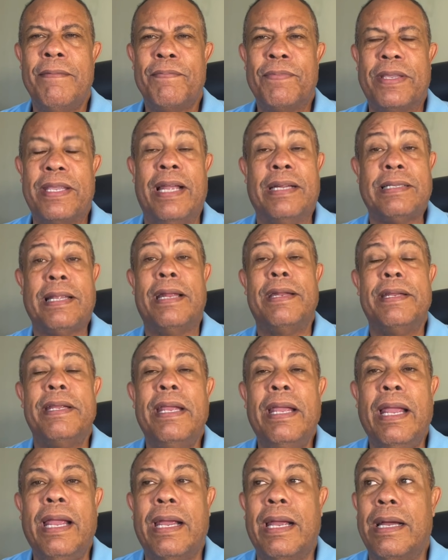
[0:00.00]
que hasta
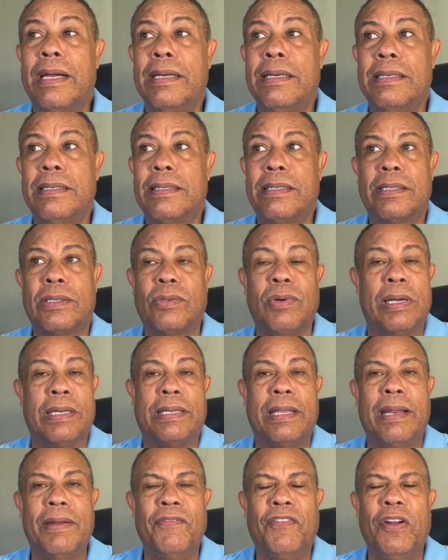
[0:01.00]
niegan
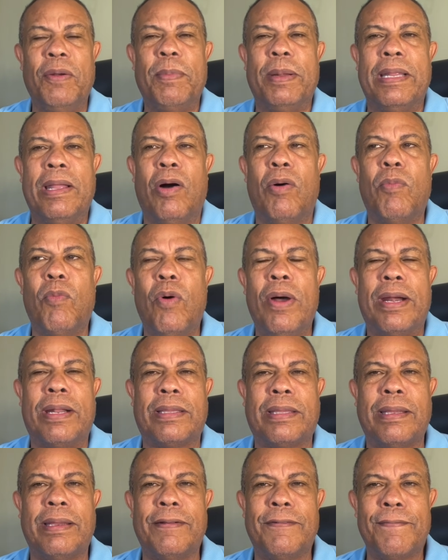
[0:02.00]
cualquier enfermedad o
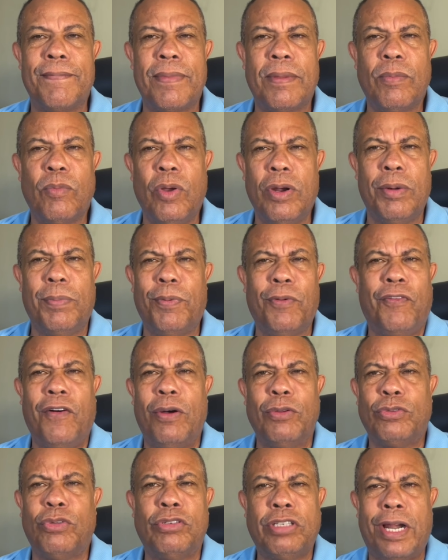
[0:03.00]
muerte. Bueno, pues
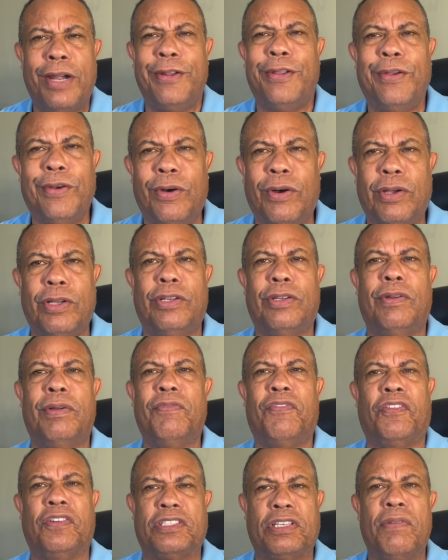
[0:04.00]
Fausto salió y
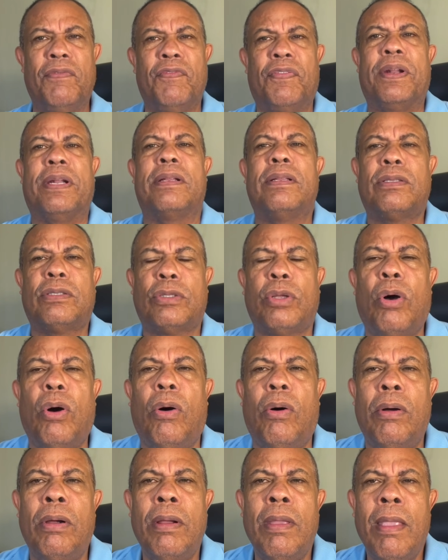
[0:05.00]
se
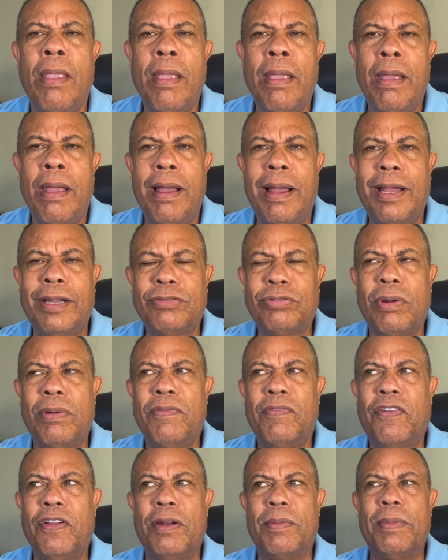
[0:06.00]
enfrentó a su
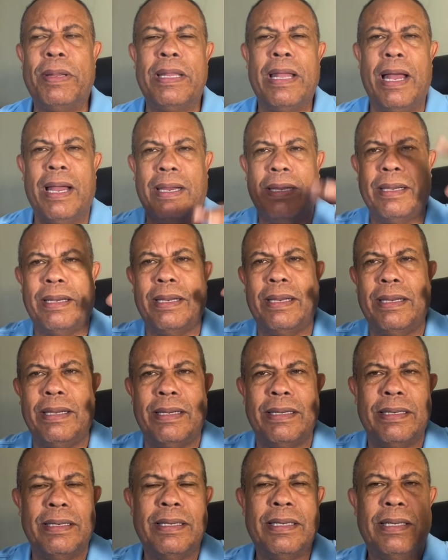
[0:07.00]
enfermedad
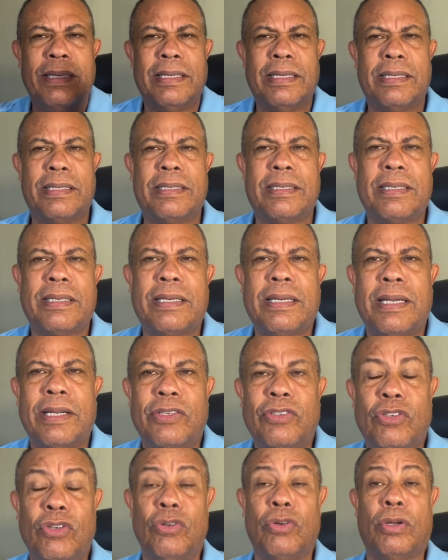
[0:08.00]
que,
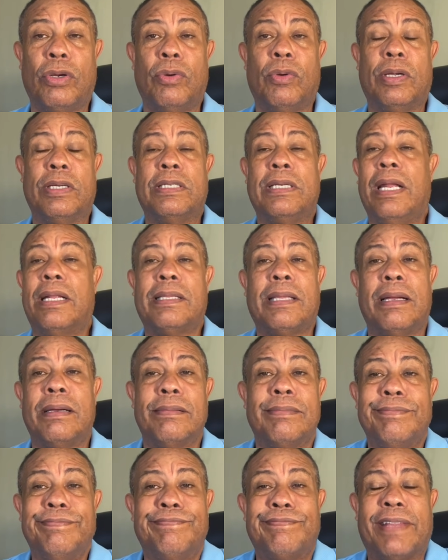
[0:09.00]
yo no creo que sea
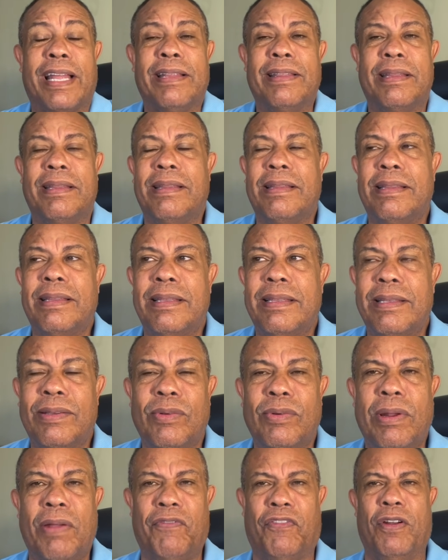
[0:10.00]
tan, tan
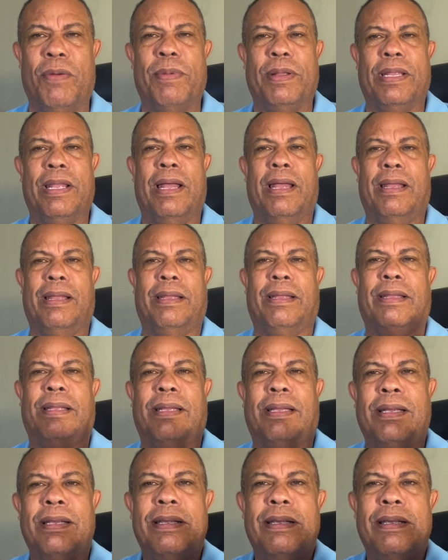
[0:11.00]
una enfermedad